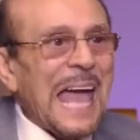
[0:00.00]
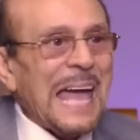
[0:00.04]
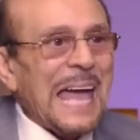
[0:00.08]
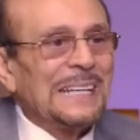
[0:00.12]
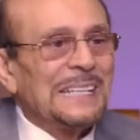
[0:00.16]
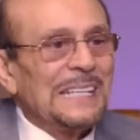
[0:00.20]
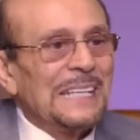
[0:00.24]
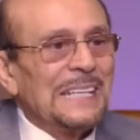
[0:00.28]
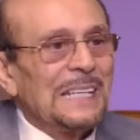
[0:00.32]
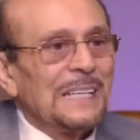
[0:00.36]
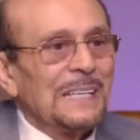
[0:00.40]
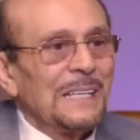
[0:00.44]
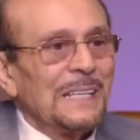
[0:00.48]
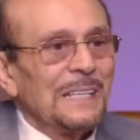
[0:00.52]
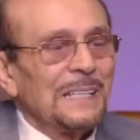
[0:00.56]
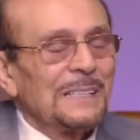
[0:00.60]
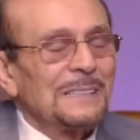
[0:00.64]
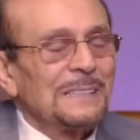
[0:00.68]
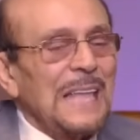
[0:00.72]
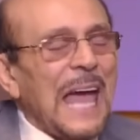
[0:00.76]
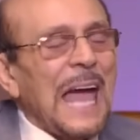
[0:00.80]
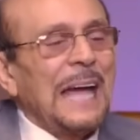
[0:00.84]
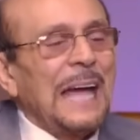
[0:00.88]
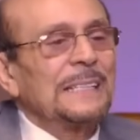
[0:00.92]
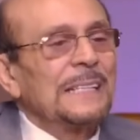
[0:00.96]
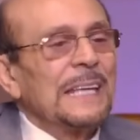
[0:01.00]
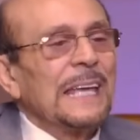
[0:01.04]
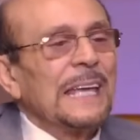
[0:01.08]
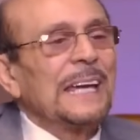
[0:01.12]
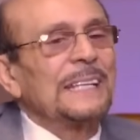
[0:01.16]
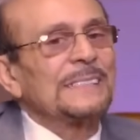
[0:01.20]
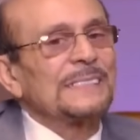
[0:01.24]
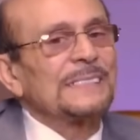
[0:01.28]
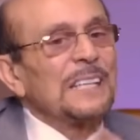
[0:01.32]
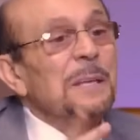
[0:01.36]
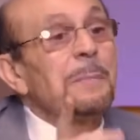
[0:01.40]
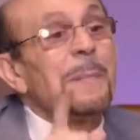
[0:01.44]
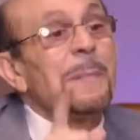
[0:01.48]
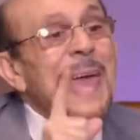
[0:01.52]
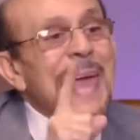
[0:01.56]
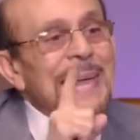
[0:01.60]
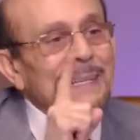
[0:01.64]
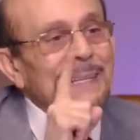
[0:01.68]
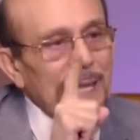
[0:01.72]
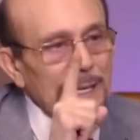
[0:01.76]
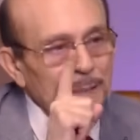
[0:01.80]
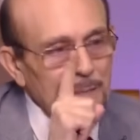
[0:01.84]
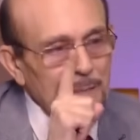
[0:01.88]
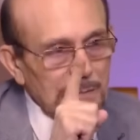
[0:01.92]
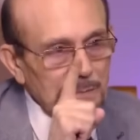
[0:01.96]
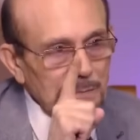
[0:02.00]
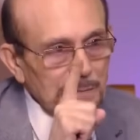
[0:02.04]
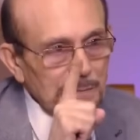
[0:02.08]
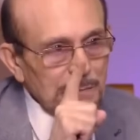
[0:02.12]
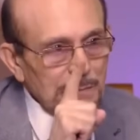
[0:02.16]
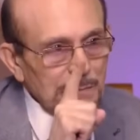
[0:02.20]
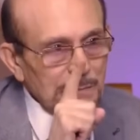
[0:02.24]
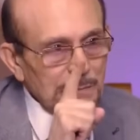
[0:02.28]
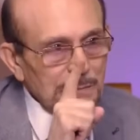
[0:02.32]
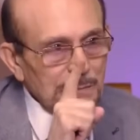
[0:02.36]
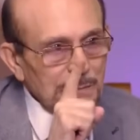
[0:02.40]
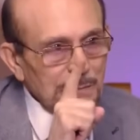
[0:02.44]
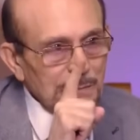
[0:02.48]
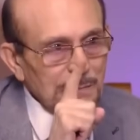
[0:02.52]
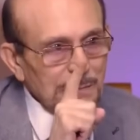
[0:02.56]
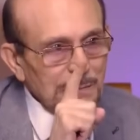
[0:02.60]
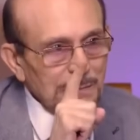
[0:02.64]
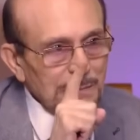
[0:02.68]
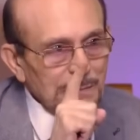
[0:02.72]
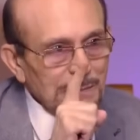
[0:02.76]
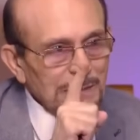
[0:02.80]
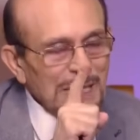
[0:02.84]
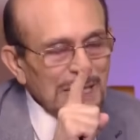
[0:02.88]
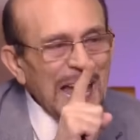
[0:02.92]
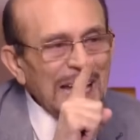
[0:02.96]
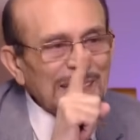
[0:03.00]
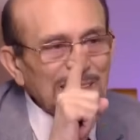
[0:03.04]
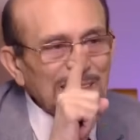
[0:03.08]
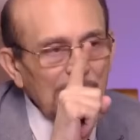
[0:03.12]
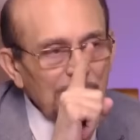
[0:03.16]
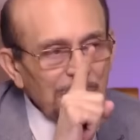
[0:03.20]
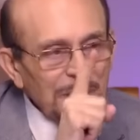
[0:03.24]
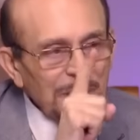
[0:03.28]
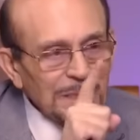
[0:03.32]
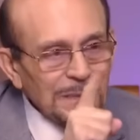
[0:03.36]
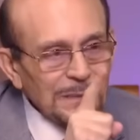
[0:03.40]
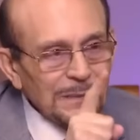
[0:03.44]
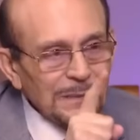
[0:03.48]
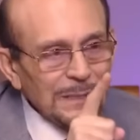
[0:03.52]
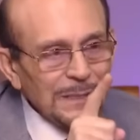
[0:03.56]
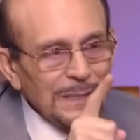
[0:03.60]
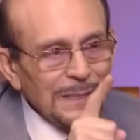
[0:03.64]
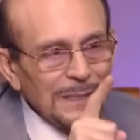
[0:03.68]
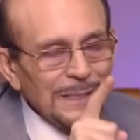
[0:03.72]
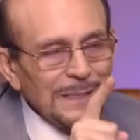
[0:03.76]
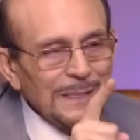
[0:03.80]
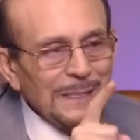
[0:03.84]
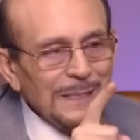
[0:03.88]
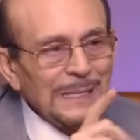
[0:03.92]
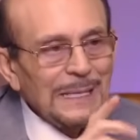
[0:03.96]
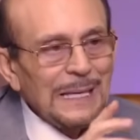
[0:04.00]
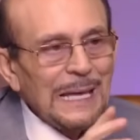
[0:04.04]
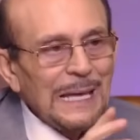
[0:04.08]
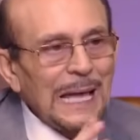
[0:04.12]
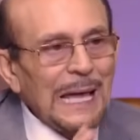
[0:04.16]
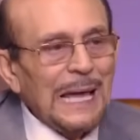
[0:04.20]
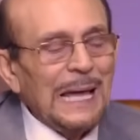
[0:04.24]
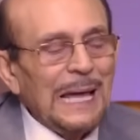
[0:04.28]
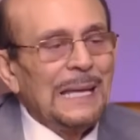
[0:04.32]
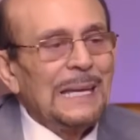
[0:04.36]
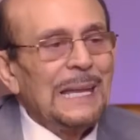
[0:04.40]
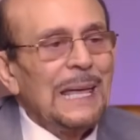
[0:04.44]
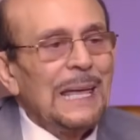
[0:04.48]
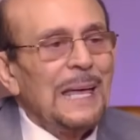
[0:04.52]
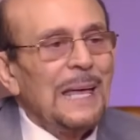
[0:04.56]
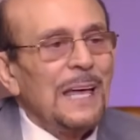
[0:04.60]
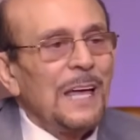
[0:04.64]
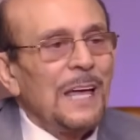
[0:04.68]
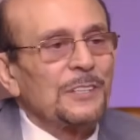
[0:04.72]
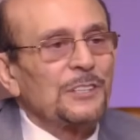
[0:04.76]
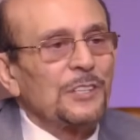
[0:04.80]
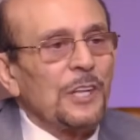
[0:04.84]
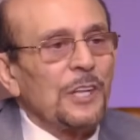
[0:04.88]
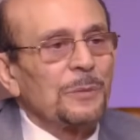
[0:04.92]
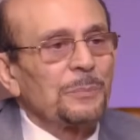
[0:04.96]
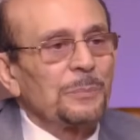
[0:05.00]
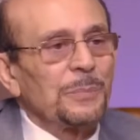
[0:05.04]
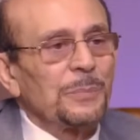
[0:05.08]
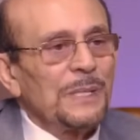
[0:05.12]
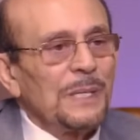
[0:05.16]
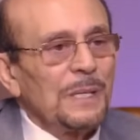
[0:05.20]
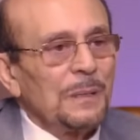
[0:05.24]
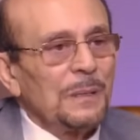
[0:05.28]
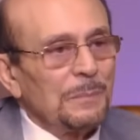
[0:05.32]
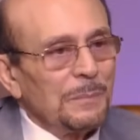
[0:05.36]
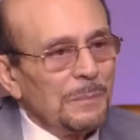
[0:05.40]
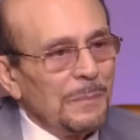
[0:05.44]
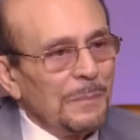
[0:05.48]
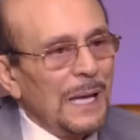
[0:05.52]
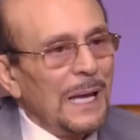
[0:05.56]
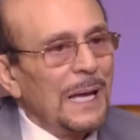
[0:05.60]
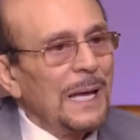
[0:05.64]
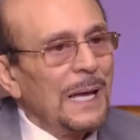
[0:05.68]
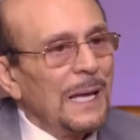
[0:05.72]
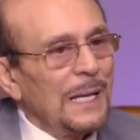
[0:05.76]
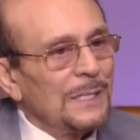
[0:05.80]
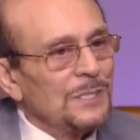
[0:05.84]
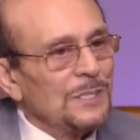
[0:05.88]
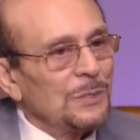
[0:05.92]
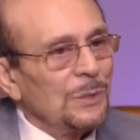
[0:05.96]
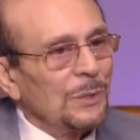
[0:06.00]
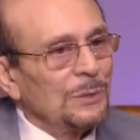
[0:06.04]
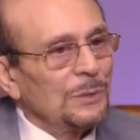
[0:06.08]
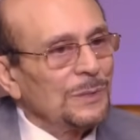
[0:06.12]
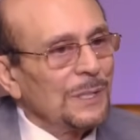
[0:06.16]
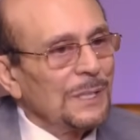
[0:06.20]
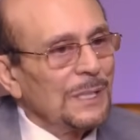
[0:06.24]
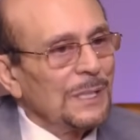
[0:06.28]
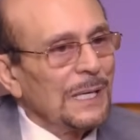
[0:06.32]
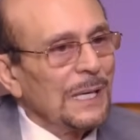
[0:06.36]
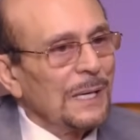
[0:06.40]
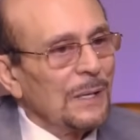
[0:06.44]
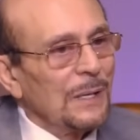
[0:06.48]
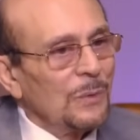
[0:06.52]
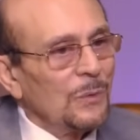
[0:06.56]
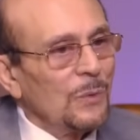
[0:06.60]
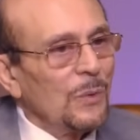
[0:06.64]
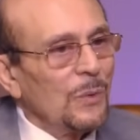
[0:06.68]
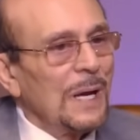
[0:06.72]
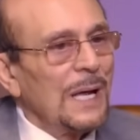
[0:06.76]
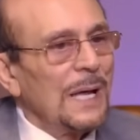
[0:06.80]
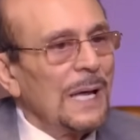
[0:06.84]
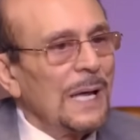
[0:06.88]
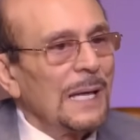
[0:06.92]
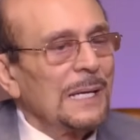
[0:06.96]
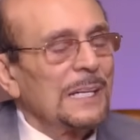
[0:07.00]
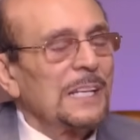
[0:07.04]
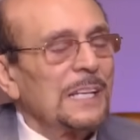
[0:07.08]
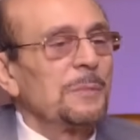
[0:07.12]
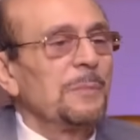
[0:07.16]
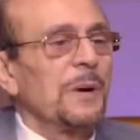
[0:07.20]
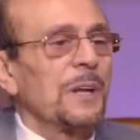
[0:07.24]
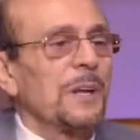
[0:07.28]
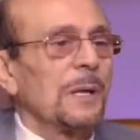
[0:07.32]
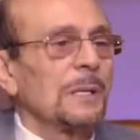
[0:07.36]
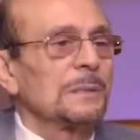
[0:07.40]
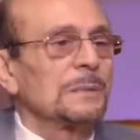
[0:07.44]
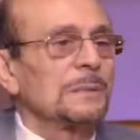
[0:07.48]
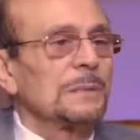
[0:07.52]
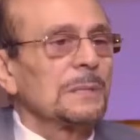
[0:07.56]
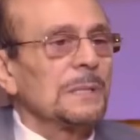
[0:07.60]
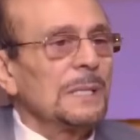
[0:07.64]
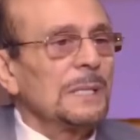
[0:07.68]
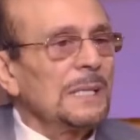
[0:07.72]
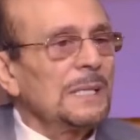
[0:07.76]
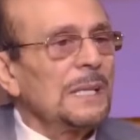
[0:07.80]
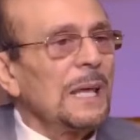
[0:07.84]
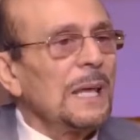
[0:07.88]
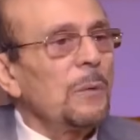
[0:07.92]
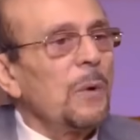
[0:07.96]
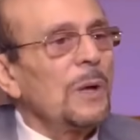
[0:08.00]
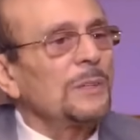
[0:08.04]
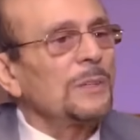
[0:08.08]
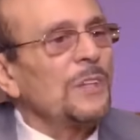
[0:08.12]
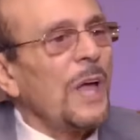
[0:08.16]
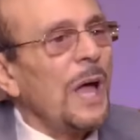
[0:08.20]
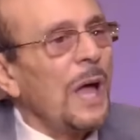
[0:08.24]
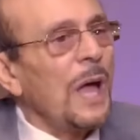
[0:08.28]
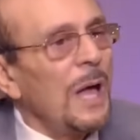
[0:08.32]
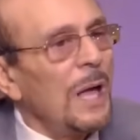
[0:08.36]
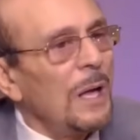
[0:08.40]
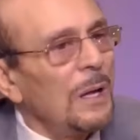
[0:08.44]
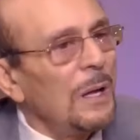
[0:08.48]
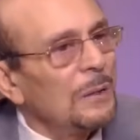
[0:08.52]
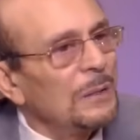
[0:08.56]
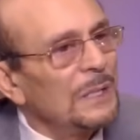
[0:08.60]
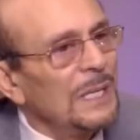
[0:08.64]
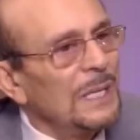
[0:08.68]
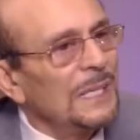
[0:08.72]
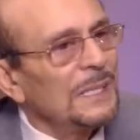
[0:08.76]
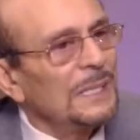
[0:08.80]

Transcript: تعني أيوة. تعني اعتمادا أيوة. تعتمد على التطبيع مع السعوديه والامارات كده واضحه